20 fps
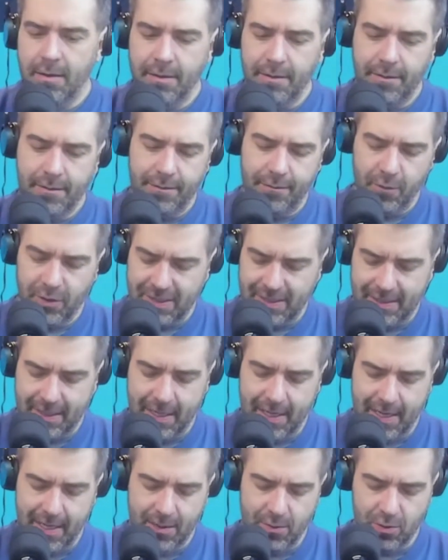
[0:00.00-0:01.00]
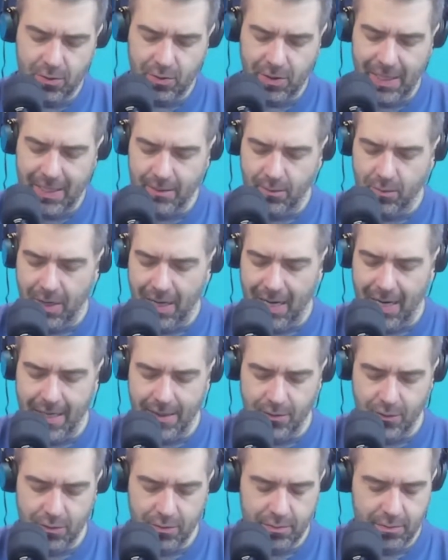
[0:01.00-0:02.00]
Você aí do outro lado do
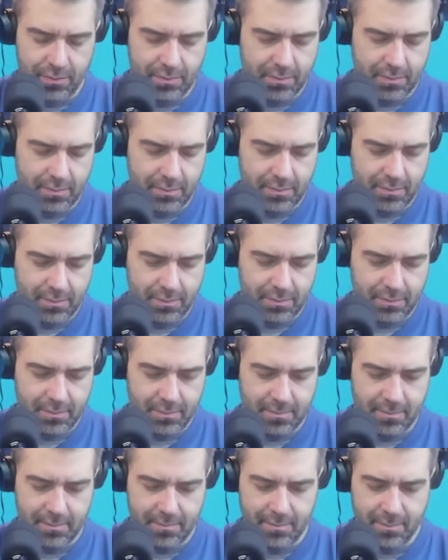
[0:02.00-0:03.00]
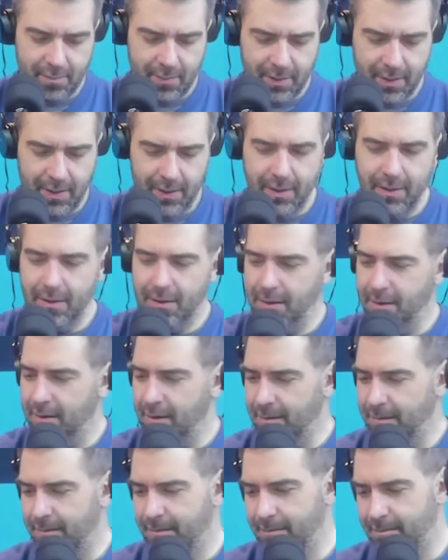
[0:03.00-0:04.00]
rádio,
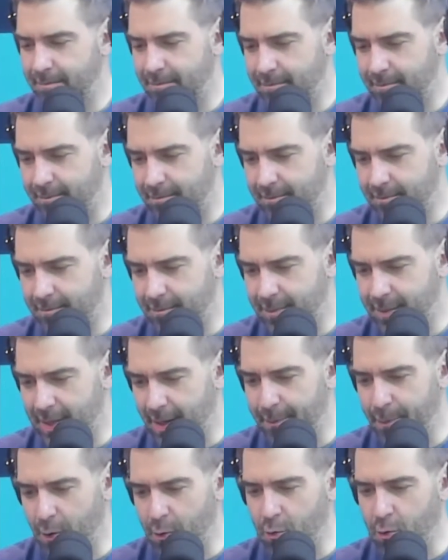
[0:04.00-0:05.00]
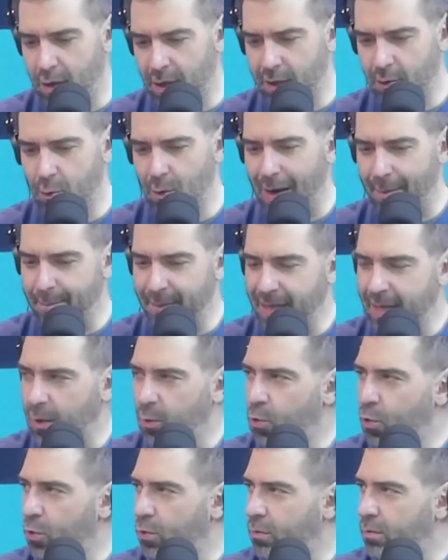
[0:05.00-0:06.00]
que está procurando um amigo